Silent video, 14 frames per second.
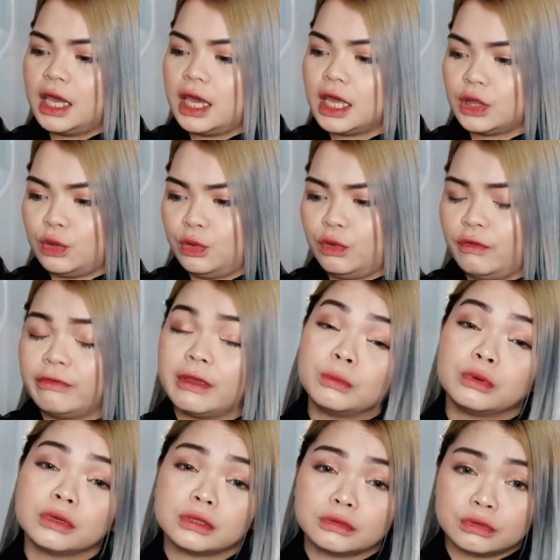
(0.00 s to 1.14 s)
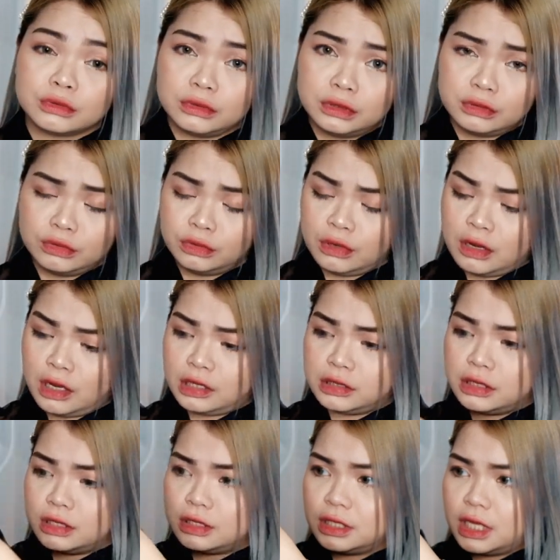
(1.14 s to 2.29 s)
Ito, favorite ko to guys.
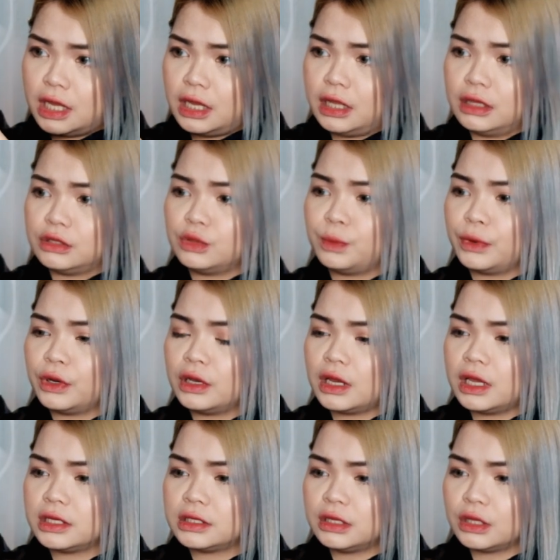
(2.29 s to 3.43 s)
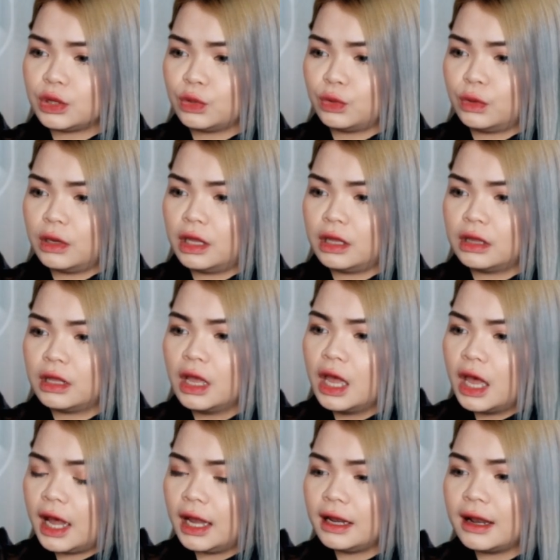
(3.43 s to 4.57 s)
As in, super nice nito. And,
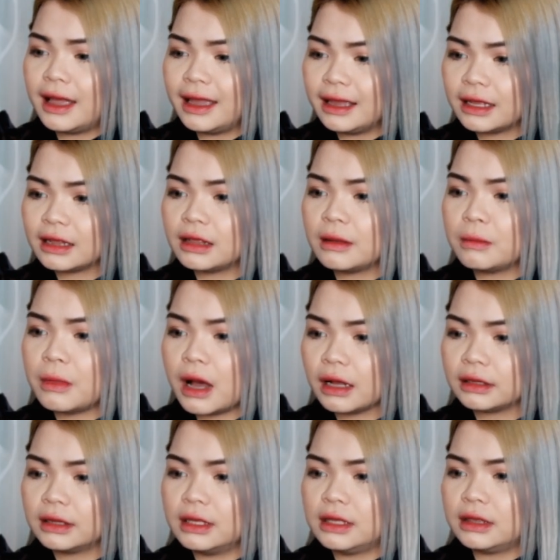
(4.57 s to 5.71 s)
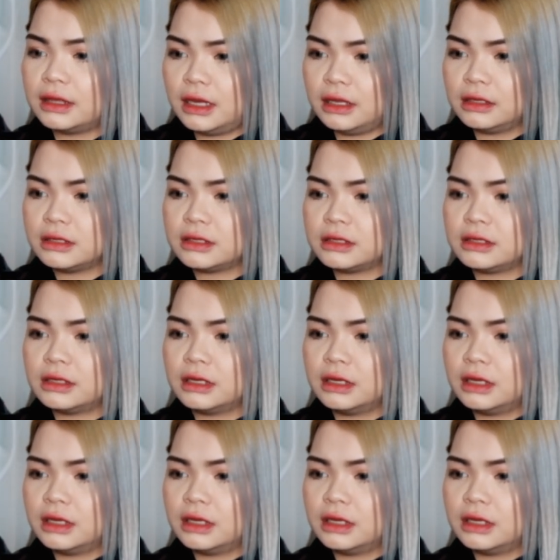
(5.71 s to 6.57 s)
I like the back details.